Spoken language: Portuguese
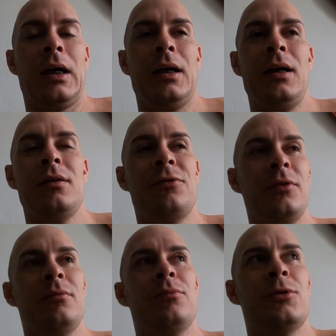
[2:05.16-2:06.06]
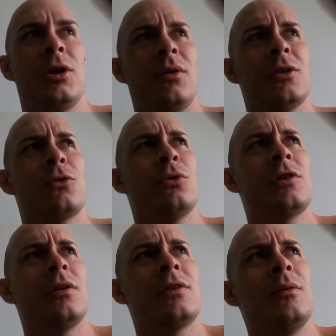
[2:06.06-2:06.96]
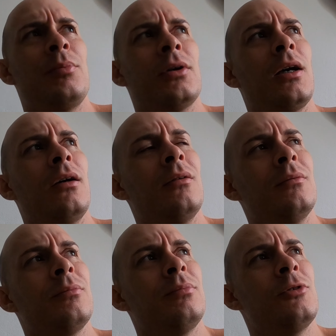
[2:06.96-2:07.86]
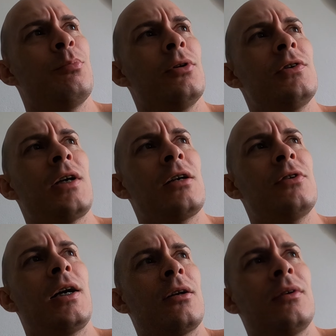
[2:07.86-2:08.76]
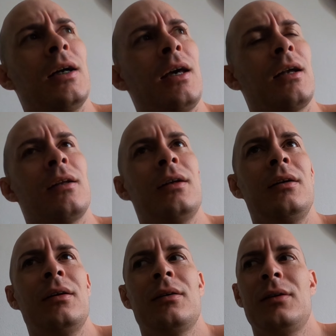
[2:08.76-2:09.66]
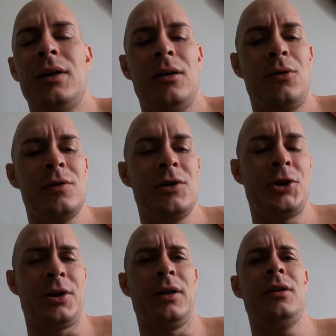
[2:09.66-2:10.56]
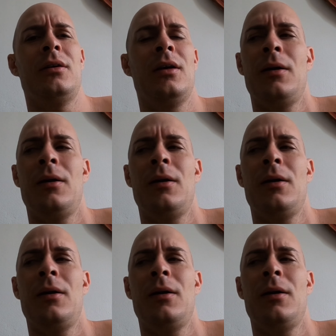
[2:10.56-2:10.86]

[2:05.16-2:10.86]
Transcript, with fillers: Aí gerou uma discussão assim, porque os policiais ficaram naquela, né? Que coisa estranha.